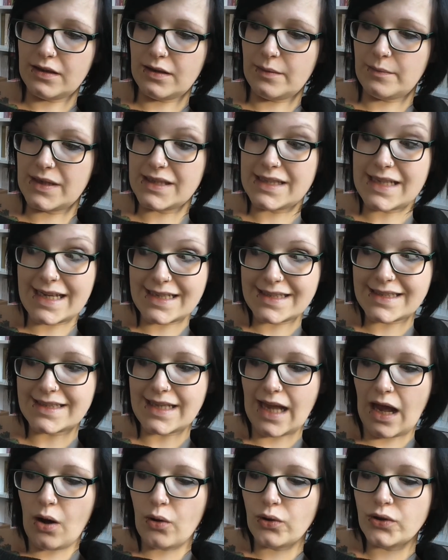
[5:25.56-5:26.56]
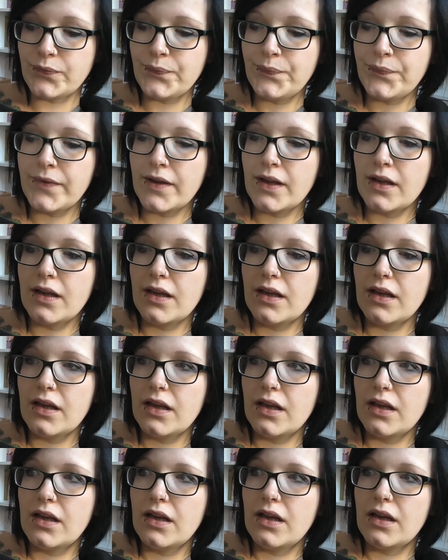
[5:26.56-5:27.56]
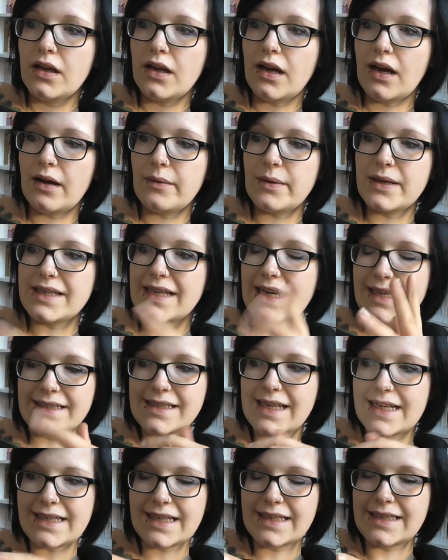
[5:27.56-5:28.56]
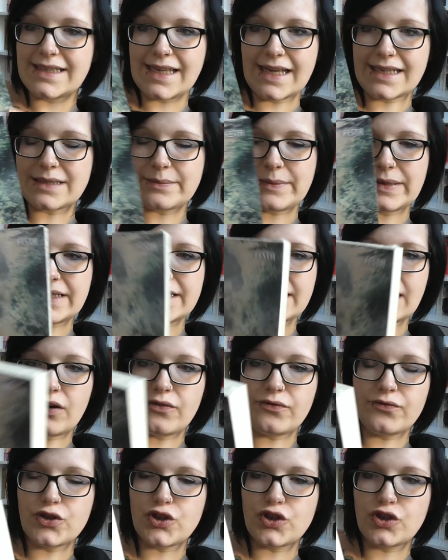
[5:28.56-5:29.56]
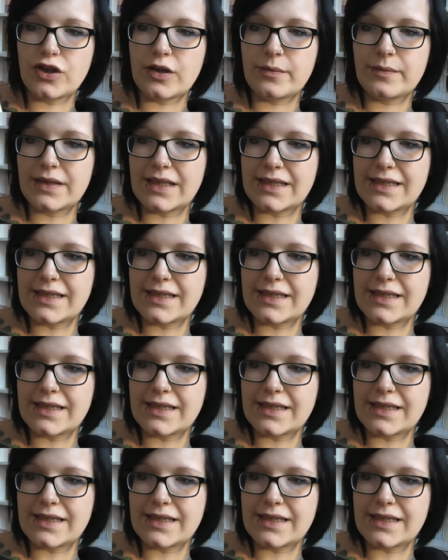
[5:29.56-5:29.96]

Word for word: Ähm, es heißt Down. Aber ich hatte es halt jetzt erstmal nicht auf dem Schirm,